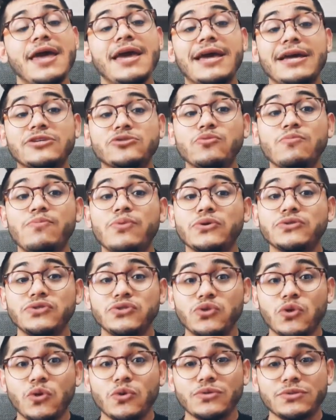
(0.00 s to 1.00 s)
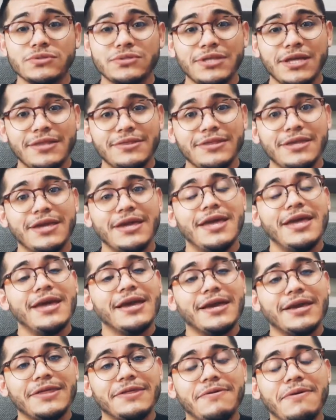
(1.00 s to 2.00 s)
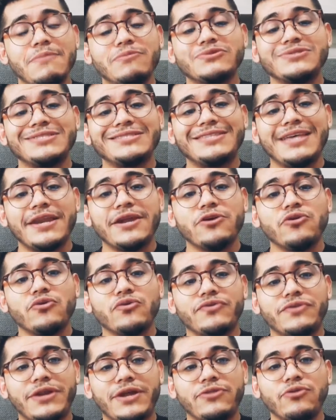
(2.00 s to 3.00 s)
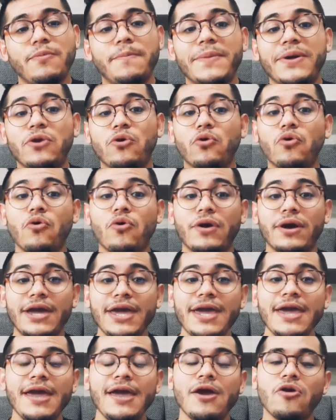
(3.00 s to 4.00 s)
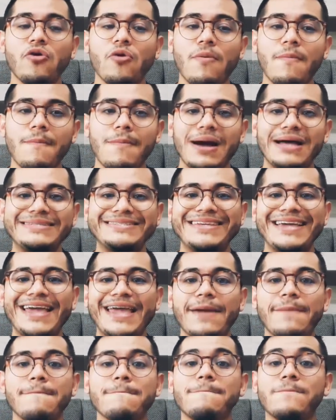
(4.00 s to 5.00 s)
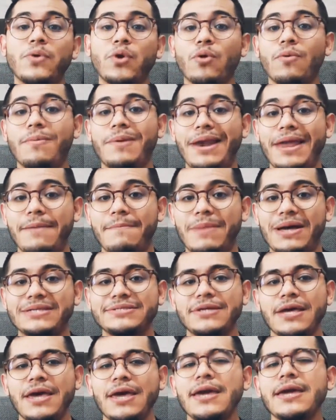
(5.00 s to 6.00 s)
Es un proceso constante que debemos de estar encontrando, pero ¿con qué? Con base en problemas.